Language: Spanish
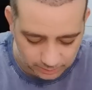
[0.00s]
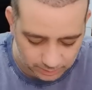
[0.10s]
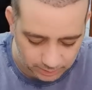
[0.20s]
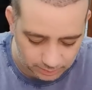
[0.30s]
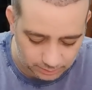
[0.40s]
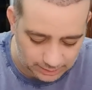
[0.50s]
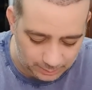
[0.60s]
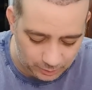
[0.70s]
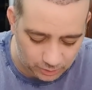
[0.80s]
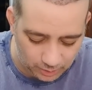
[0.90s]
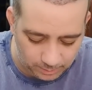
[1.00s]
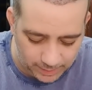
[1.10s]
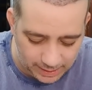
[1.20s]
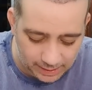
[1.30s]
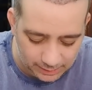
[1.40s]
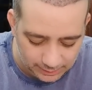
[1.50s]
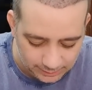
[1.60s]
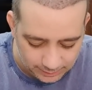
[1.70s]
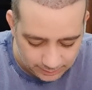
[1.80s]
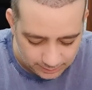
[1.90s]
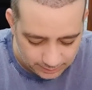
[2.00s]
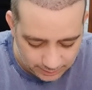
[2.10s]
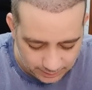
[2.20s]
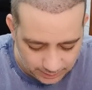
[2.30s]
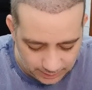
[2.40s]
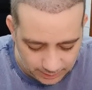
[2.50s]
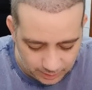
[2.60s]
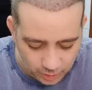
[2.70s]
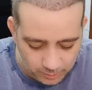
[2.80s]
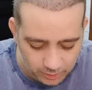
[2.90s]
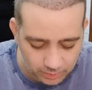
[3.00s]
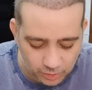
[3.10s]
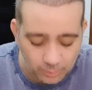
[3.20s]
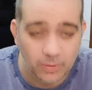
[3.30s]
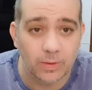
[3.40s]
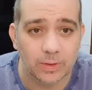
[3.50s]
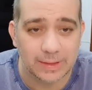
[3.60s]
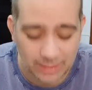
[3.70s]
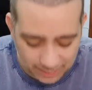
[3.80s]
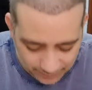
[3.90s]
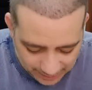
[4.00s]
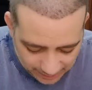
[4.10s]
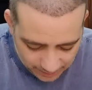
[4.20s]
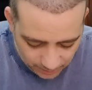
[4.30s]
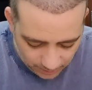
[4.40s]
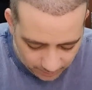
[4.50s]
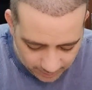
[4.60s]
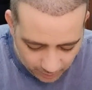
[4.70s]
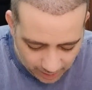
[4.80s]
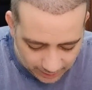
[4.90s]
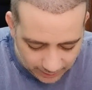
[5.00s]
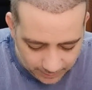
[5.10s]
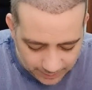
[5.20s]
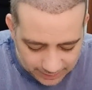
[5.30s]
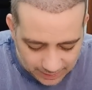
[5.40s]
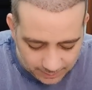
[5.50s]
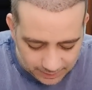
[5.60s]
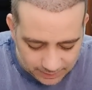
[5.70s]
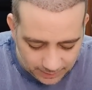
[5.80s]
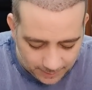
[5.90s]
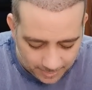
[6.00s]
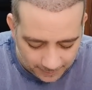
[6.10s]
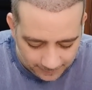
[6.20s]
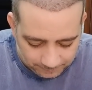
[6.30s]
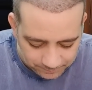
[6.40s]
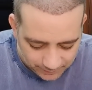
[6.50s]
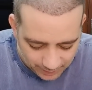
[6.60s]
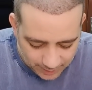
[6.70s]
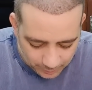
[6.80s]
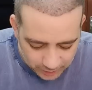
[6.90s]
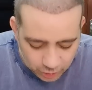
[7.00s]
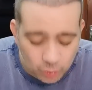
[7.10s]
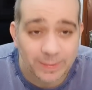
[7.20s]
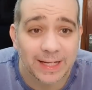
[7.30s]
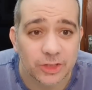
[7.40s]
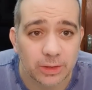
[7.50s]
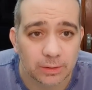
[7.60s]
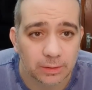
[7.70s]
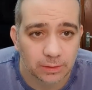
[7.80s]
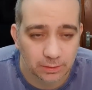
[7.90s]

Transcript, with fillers: bueno, eh, estamos todos para eh, cómo, estaba Rafa Nadal, ¿no? Vemos aquí prácticamente después de su operación,